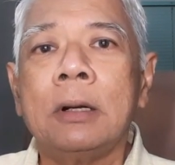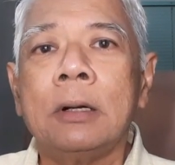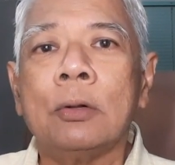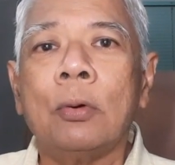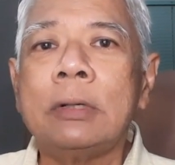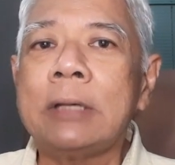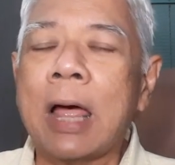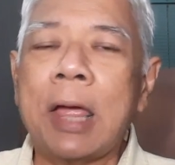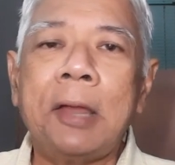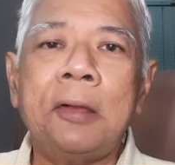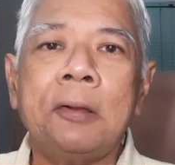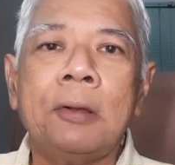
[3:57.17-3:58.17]
ส่วนใหญ่
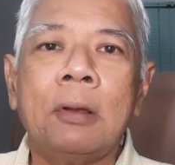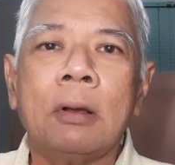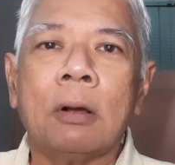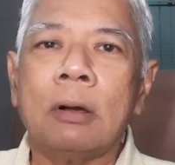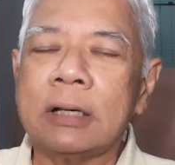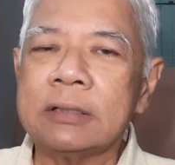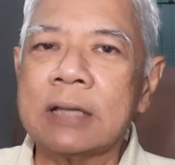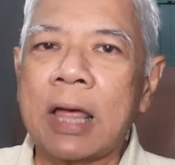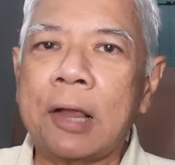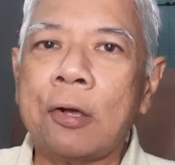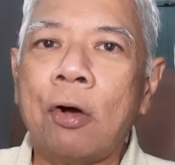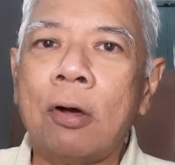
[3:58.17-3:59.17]
ก็จะใส่
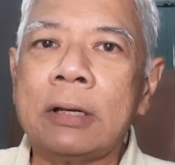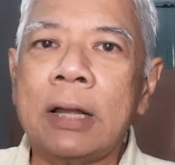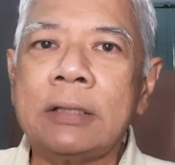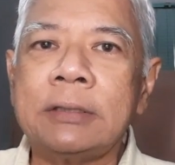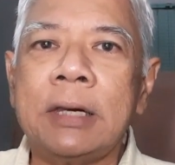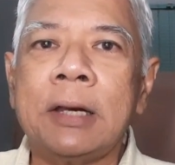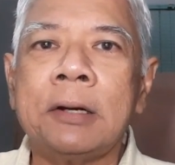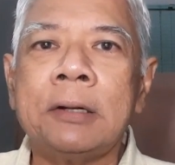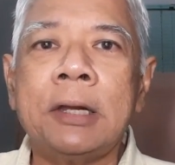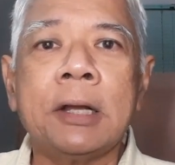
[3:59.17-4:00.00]
ข้อเท็จจริงที่